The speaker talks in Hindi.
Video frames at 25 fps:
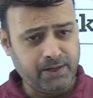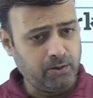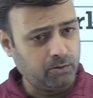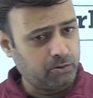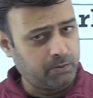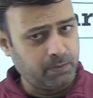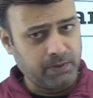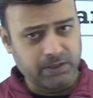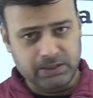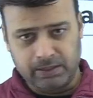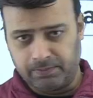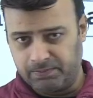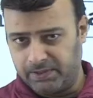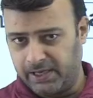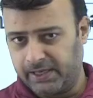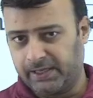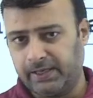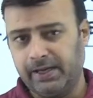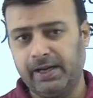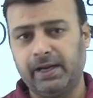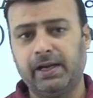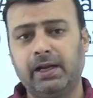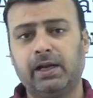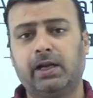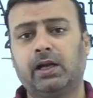उसमें सब्जेक्ट
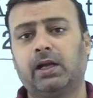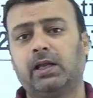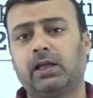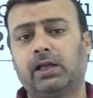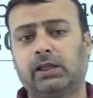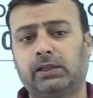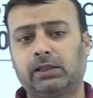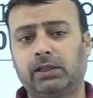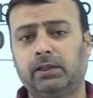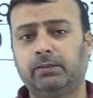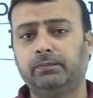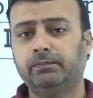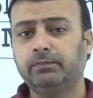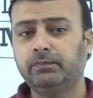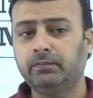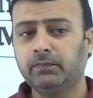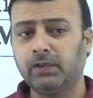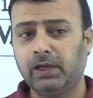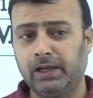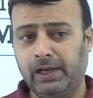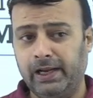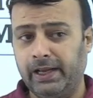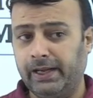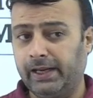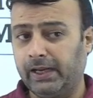नहीं लिखा जाता
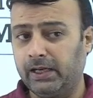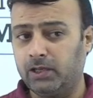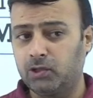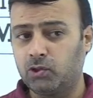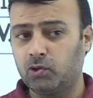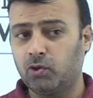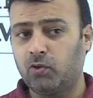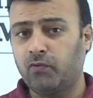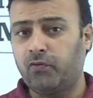लेकिन जो